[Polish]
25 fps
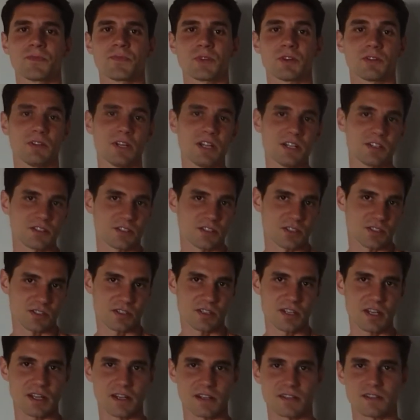no leci
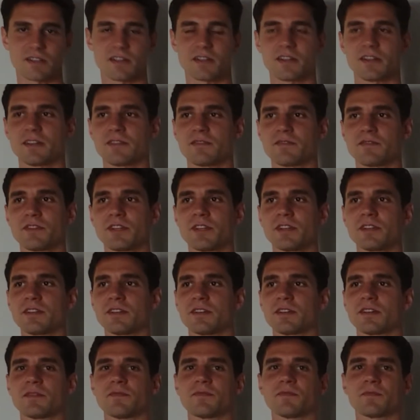jeszcze teraz, ale
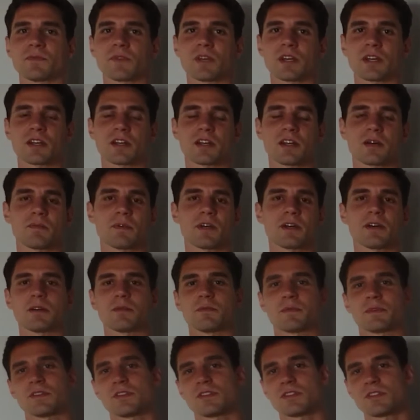wtedy, jak ja miałem
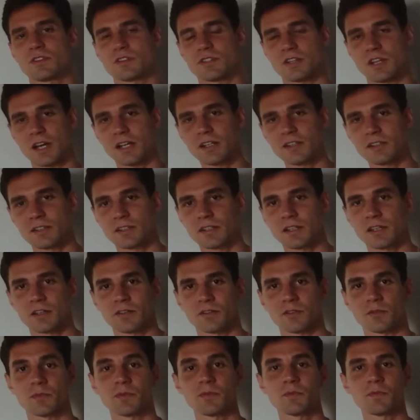chyba 10 lat,
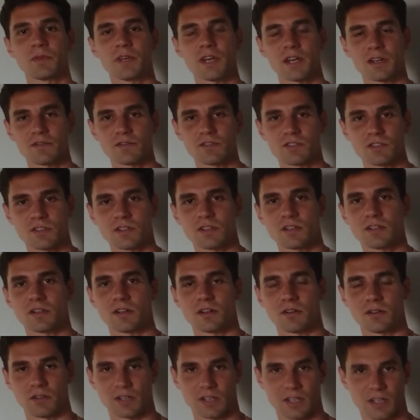to był pierwszy
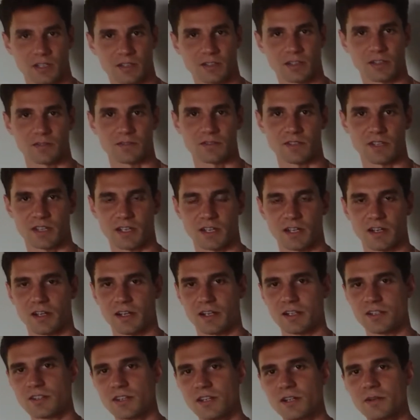rok, jak ten serial
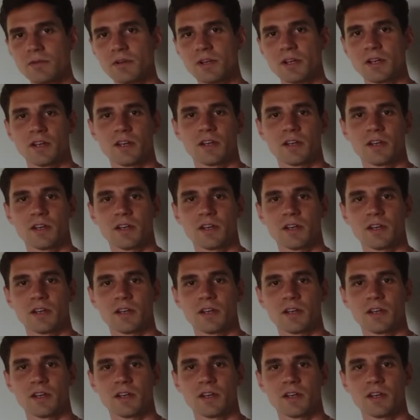leciał.